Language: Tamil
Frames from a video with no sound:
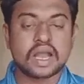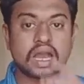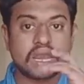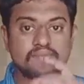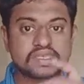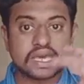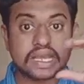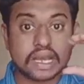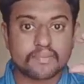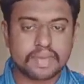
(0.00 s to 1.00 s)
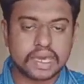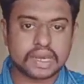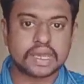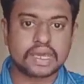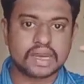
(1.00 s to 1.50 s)
கலம்சை
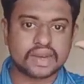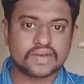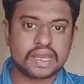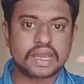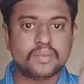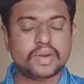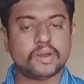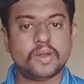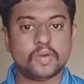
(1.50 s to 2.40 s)
கம்மியர் என்ற வரி இடம்பெற்றுள்ள